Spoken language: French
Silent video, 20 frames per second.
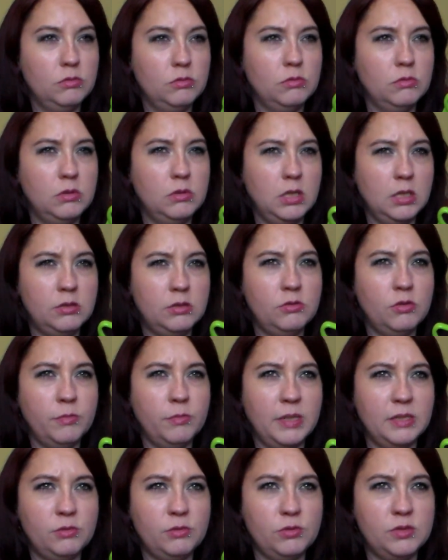Les
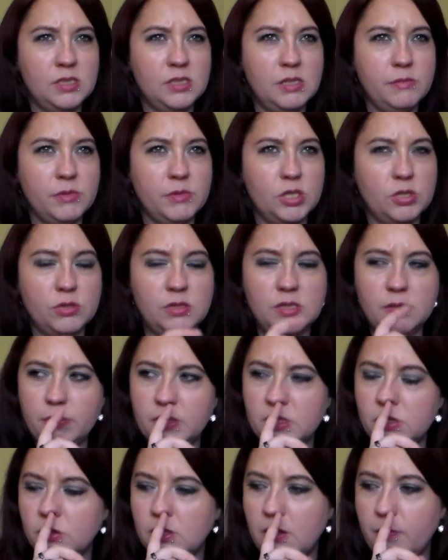tomates aussi, mais je ne sais
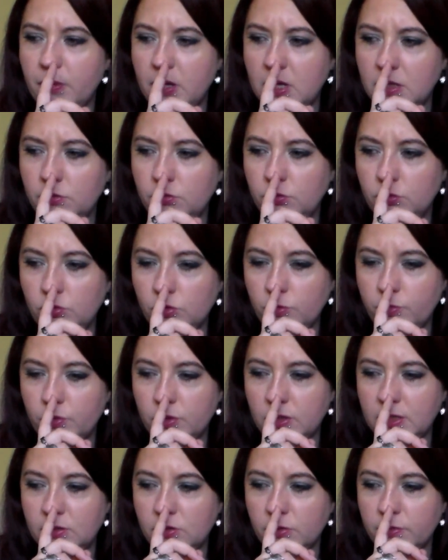pas s'il n'y en a pas un autre
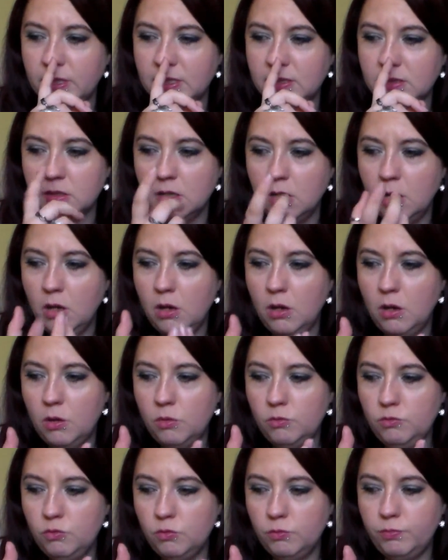pour les tomates
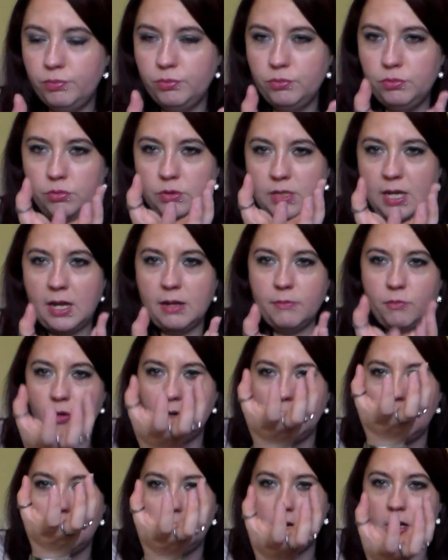où on peut carrément
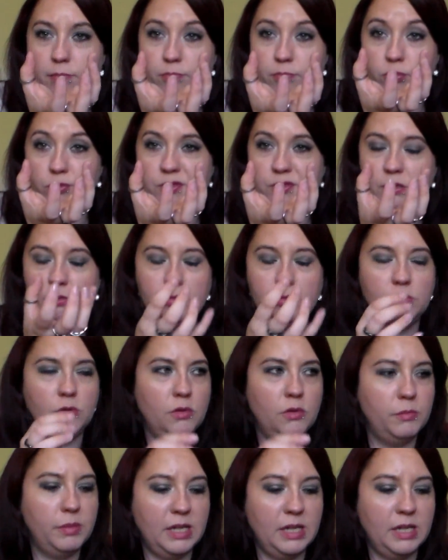la poser dedans.